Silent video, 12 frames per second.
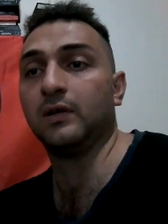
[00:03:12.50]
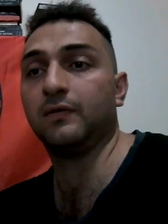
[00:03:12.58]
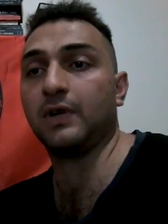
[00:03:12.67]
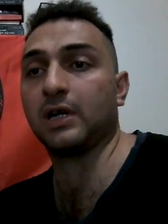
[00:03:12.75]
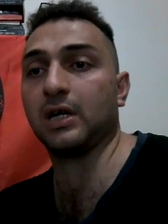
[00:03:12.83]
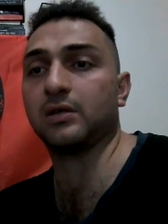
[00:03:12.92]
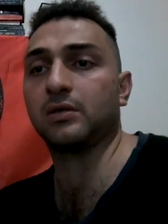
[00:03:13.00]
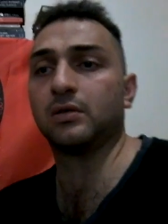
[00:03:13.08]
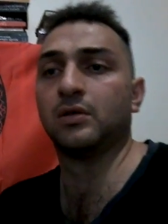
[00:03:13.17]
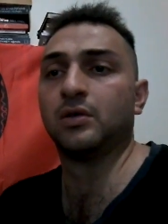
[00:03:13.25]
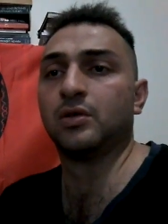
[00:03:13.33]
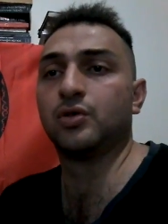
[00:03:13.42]
Fakat
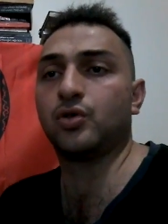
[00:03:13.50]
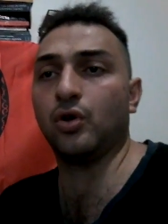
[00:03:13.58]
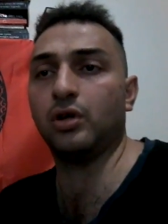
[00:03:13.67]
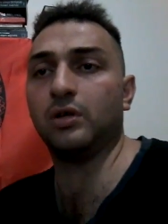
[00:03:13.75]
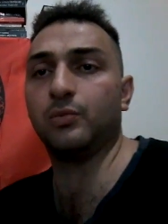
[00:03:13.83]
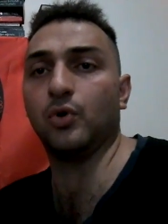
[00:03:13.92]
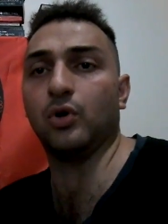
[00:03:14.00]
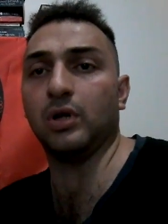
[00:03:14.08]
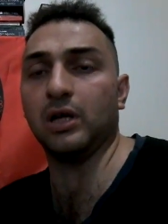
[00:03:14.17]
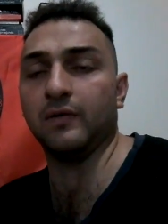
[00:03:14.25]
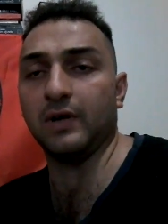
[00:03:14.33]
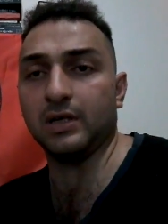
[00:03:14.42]
şöyle bir
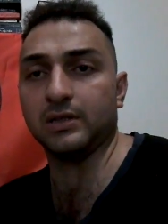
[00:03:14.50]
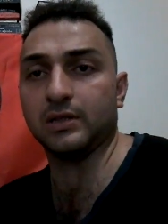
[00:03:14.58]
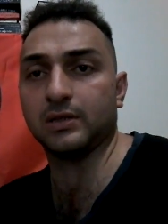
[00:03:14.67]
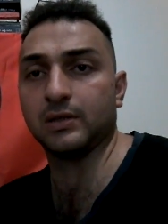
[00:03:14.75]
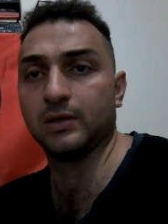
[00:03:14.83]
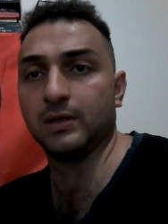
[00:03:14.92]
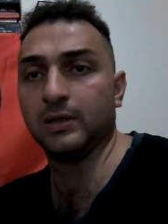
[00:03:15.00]
olay vardır.